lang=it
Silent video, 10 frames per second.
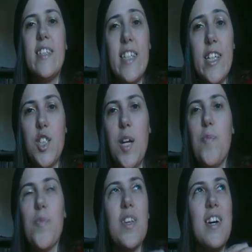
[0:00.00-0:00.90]
Si
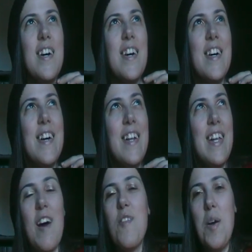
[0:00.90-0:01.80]
dice,
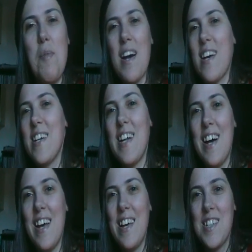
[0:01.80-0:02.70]
lavi la
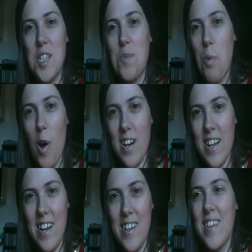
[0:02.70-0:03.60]
macchina e si
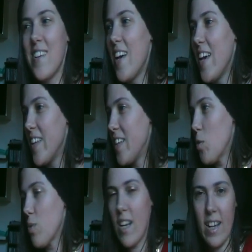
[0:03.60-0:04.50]
sporca ed è
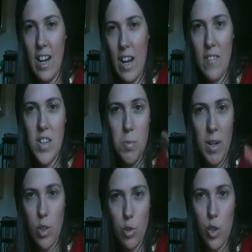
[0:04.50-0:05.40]
inutile che la lavi, hai
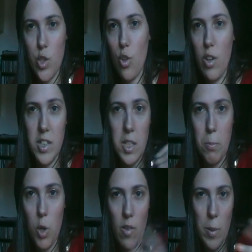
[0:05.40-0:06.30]
sprecato solo i soldi. Se
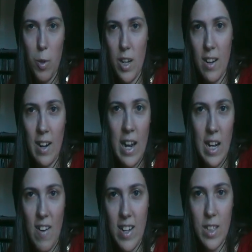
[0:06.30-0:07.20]
piove poi l'hai
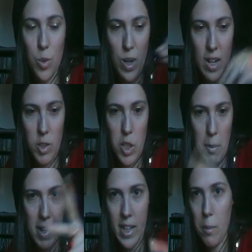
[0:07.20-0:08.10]
lavata, tu hai lavato la
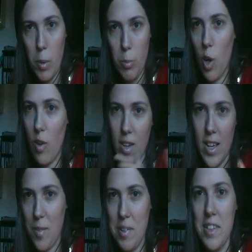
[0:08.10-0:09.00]
macchina e poi piove
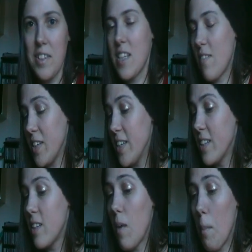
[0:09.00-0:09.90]
e quindi serve a
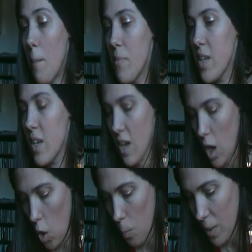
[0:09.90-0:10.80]
niente. Vabbè.
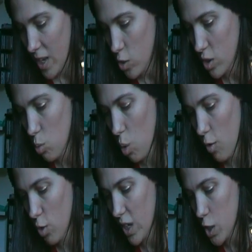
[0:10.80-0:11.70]
Ho preso di
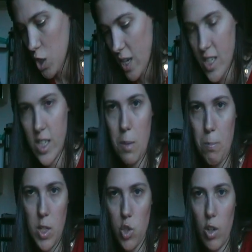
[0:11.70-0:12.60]
nuovo dai cinesi
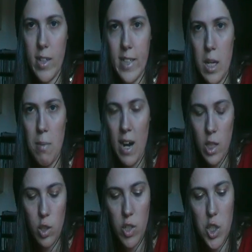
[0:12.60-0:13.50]
sempre i soliti ai
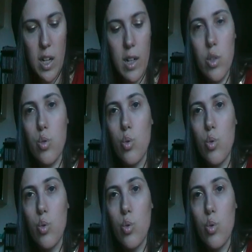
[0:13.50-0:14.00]
mai dove c'è anche il